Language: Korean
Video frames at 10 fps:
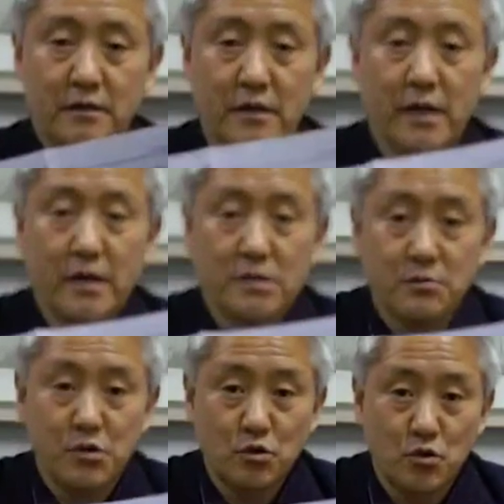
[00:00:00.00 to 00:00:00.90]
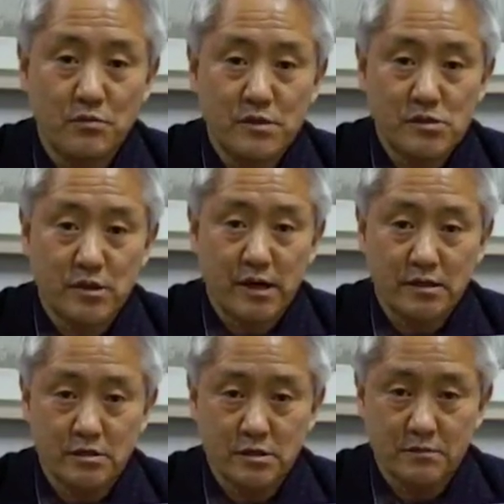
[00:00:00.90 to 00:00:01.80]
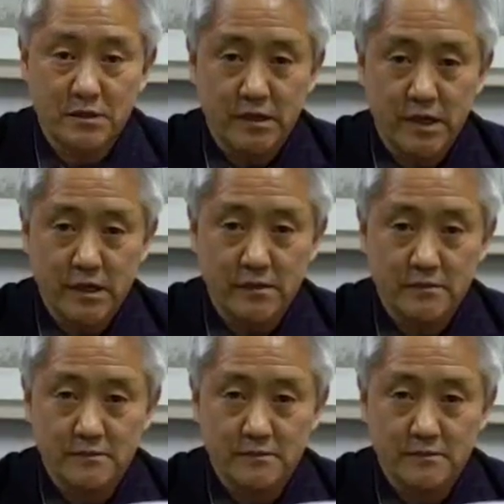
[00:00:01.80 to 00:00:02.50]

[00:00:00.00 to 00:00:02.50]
네, 전북 도립미술관 전시입니다.